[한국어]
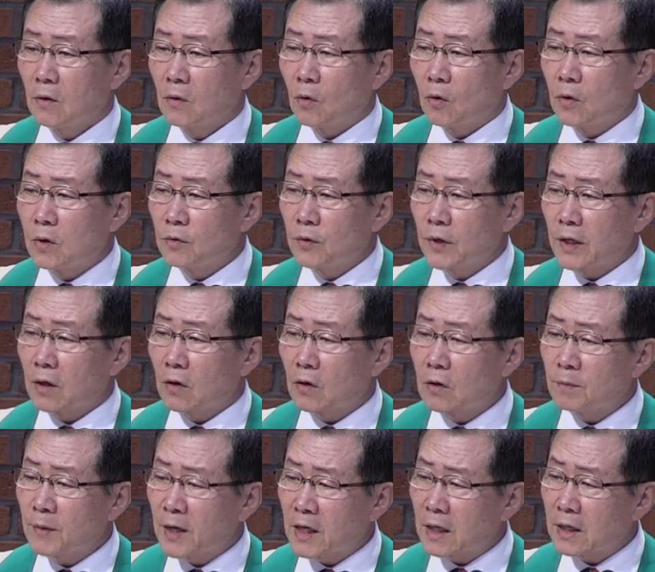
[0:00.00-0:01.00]
오늘 우리가
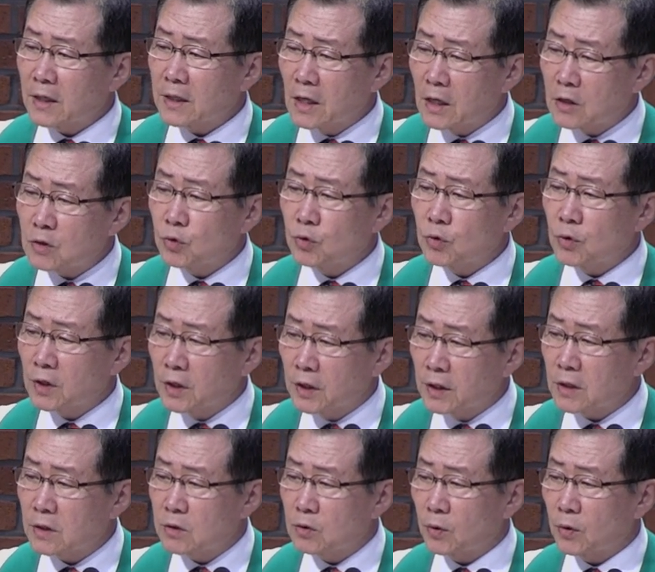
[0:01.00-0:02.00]
얼마나 예수
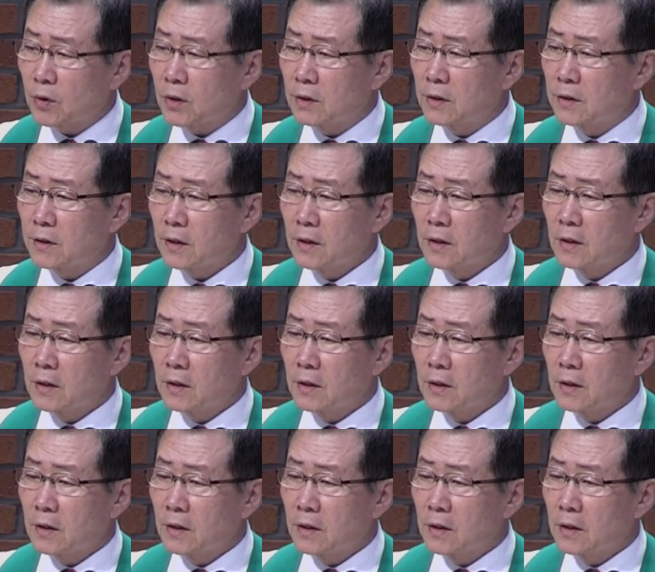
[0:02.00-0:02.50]
그리스도를